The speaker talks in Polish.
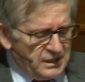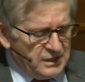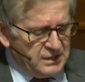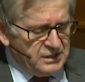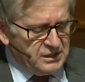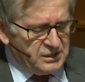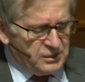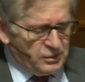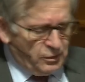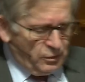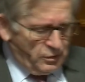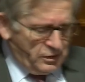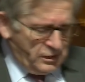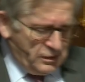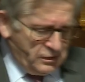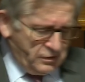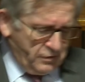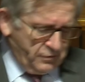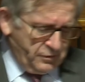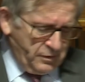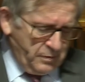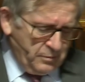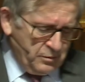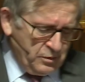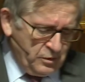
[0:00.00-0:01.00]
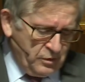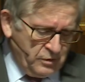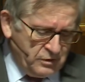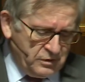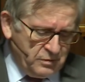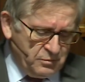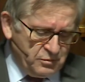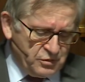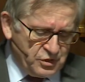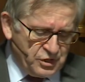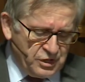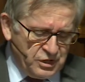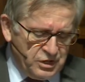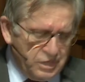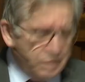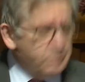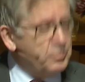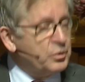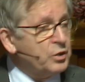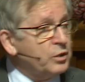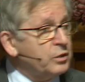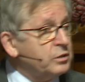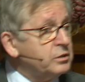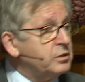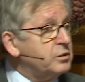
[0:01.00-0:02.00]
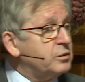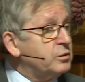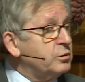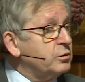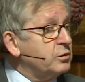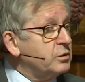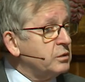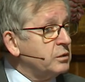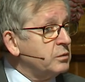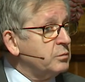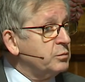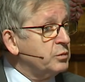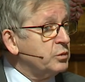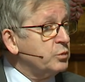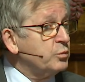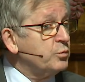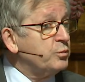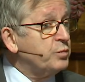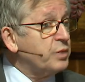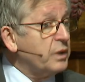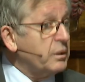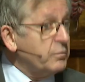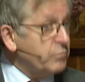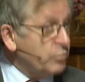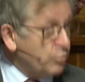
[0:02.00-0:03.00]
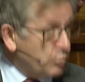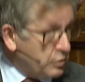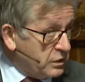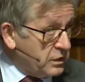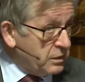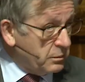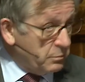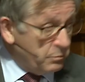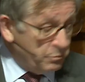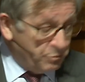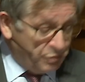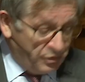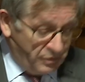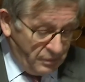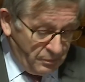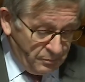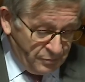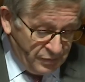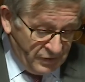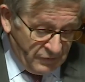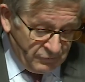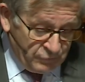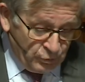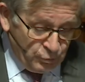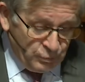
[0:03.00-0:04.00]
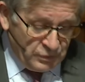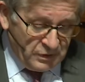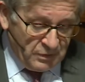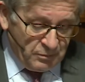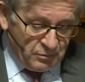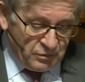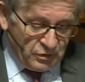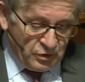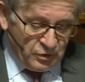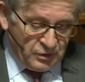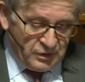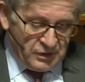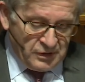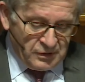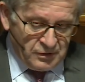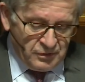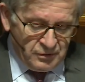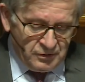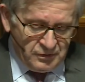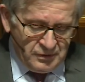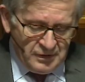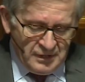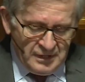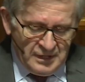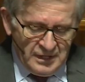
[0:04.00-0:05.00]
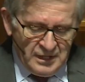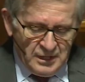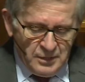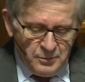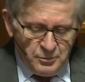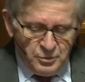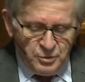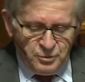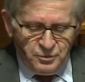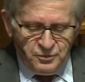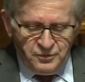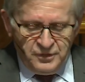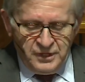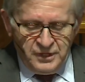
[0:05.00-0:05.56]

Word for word: na historię, to wiemy o tym, że Nimrod, który był prawnukiem Noego, był